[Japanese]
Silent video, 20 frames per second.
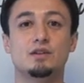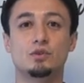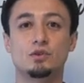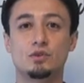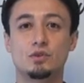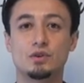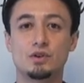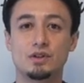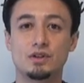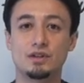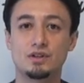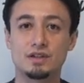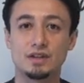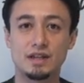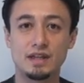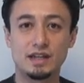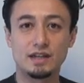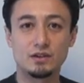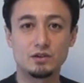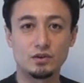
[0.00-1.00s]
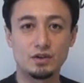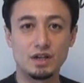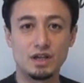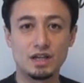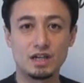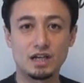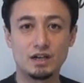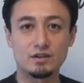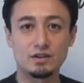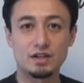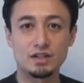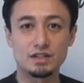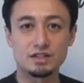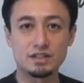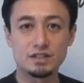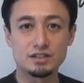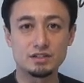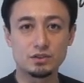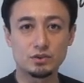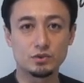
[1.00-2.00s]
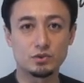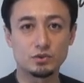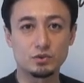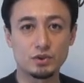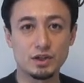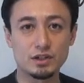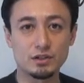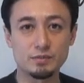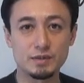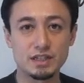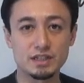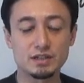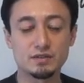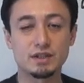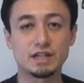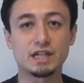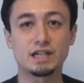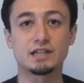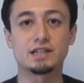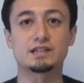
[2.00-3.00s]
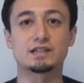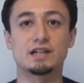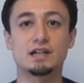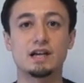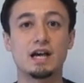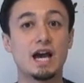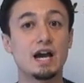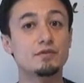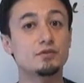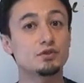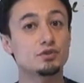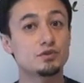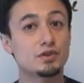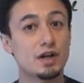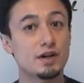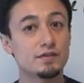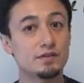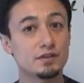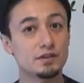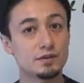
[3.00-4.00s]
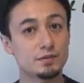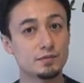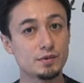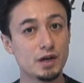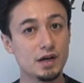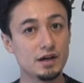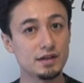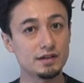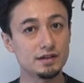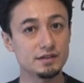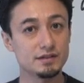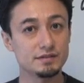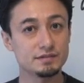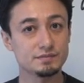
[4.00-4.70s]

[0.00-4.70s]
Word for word: この英語英会話一日とご覧の皆さんはいかがですか Have you traveled abroad?